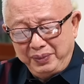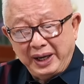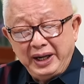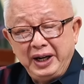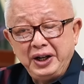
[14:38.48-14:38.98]
ค
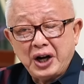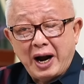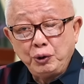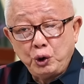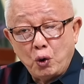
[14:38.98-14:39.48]
ดีที่เฉา
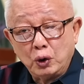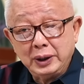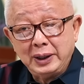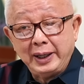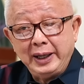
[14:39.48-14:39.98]
โฉ
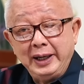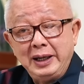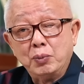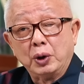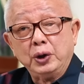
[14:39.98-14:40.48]
คือคดี
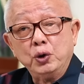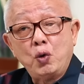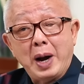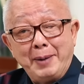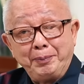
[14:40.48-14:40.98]
ที่หมดอายุ
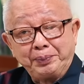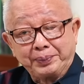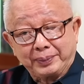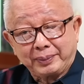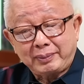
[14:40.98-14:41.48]
ความ
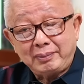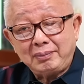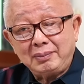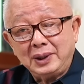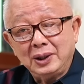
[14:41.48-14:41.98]

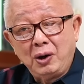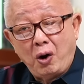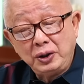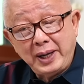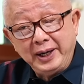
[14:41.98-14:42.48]
ข
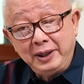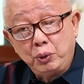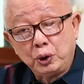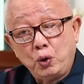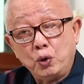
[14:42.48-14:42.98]
องนายอิทธิ
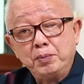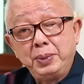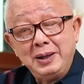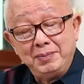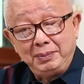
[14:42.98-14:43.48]
พลคุณป
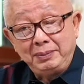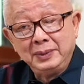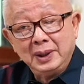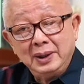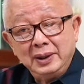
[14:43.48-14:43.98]
ลื้ม
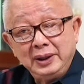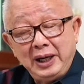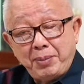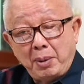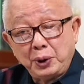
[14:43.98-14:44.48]

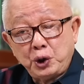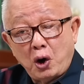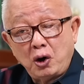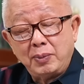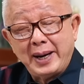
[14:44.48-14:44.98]
ที่ปปช.
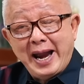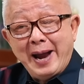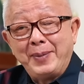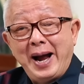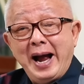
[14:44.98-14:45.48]
ก็มาแอ
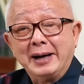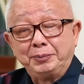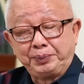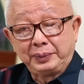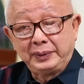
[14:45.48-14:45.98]
บอ้าง
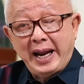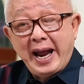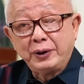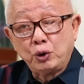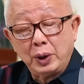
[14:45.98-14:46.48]

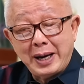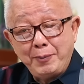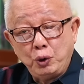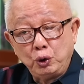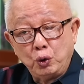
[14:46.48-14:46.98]
แก้ตัว
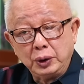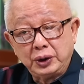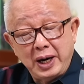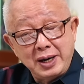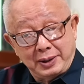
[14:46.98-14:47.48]
น้ำขุ่
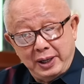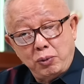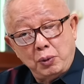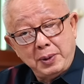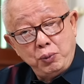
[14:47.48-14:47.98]
นๆซึ่งเดี๋ยว
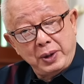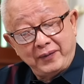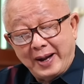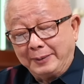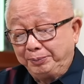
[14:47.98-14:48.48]
ผมจะพูด
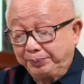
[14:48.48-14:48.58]
ให้ฟัง